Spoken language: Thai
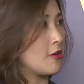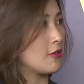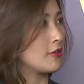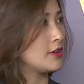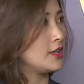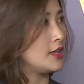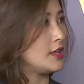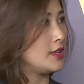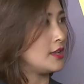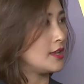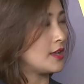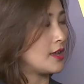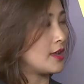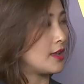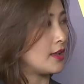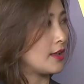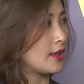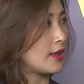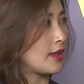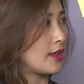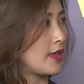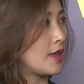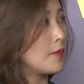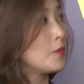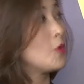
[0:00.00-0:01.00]
ก็ดีเนี่ย
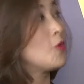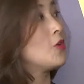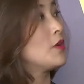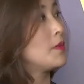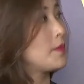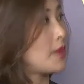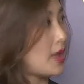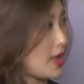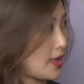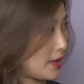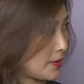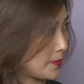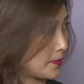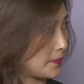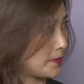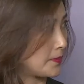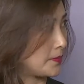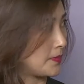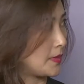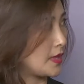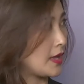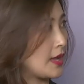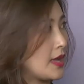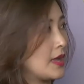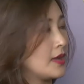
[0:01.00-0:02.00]
เข้มข้นมาก
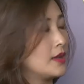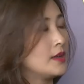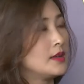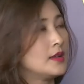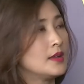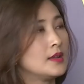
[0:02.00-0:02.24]
นะคะ